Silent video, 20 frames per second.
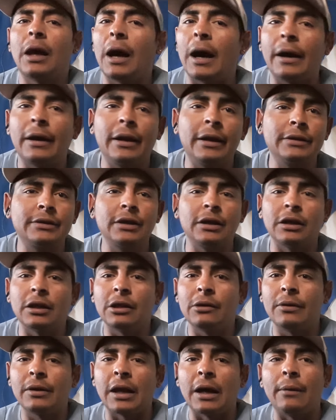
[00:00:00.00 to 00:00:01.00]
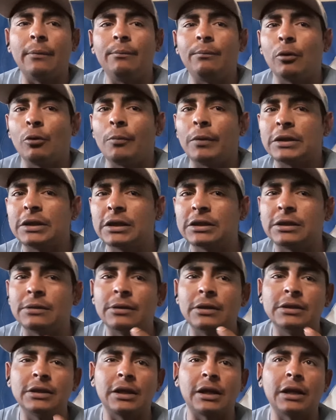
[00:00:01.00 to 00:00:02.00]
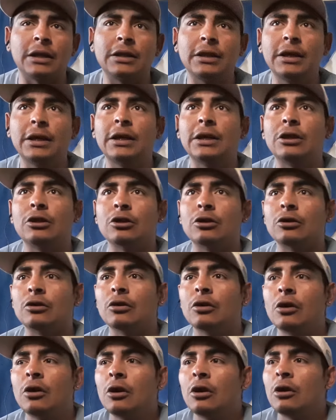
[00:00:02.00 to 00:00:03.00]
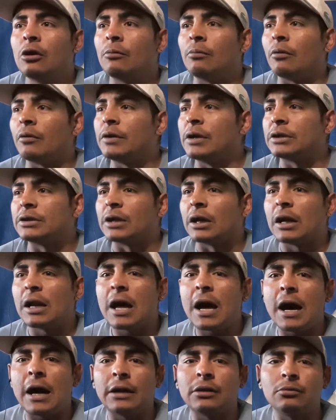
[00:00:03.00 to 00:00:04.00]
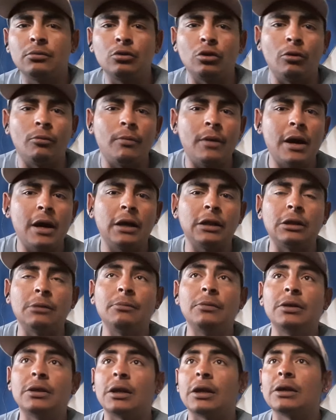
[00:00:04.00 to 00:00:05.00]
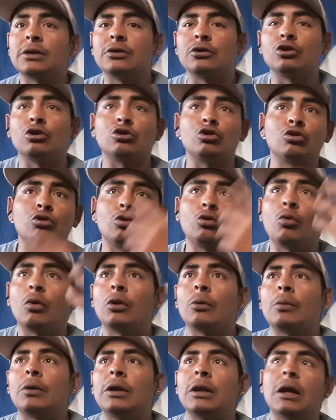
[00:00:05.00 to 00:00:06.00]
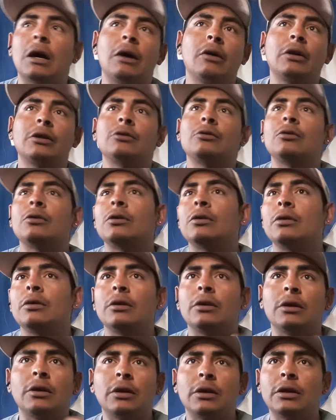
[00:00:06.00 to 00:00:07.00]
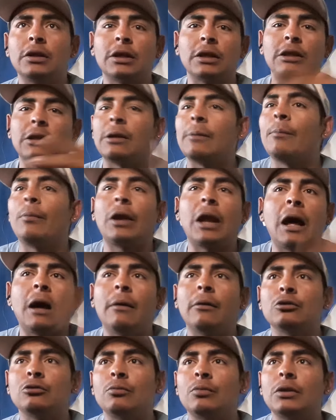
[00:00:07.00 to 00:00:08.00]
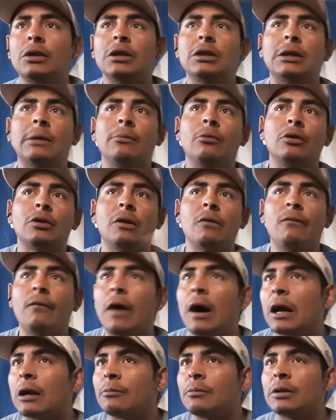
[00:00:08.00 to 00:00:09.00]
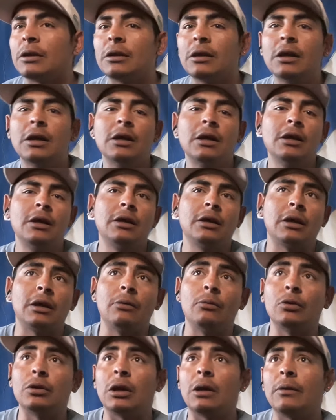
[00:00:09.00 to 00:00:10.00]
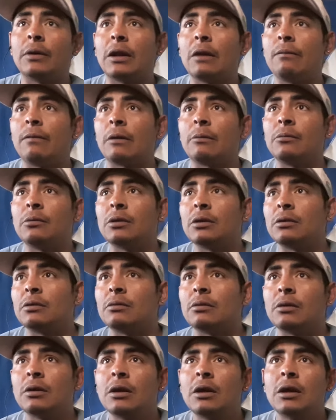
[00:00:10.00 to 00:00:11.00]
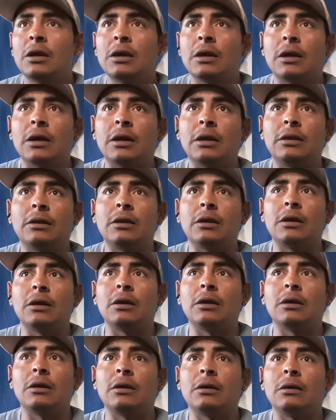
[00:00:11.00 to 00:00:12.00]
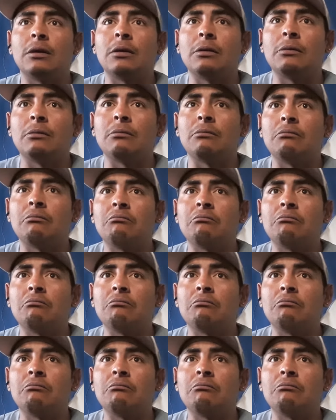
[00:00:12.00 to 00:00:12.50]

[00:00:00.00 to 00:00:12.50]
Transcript: agradecerle de verdad por pasar ese, ese ratito, ponía a charlar, tomar unos mates, mientras que yo, yo estoy jugando primera ahora estoy eh, en esta temporada, suponer estamos con el farming, que bueno, la verdad el farming, este,